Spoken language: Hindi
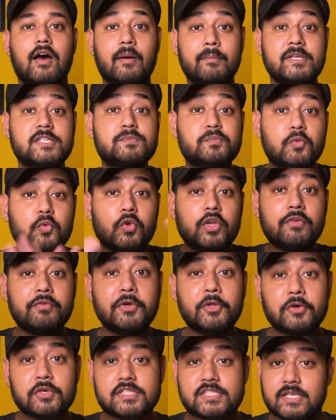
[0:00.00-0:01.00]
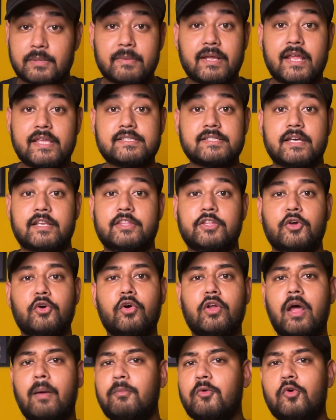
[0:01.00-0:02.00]
अब इस पूरी वीडियो को समराइज करते हैं
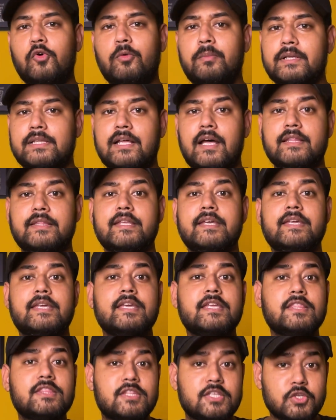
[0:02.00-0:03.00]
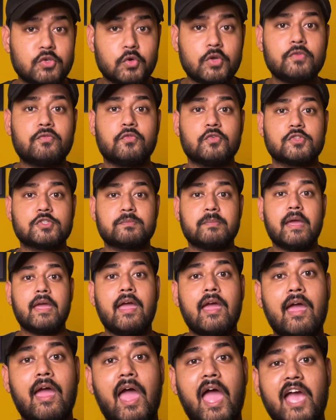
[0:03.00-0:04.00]
और आप लोगों को बताते हैं कि इन तीनों ही फोन में
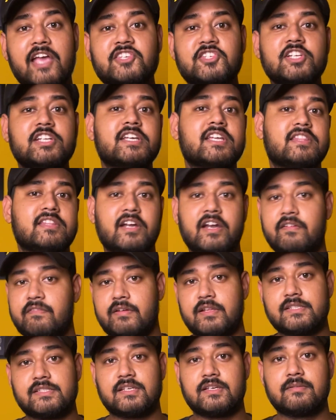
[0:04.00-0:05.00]
एक्चुअली कितना डिफरेंस है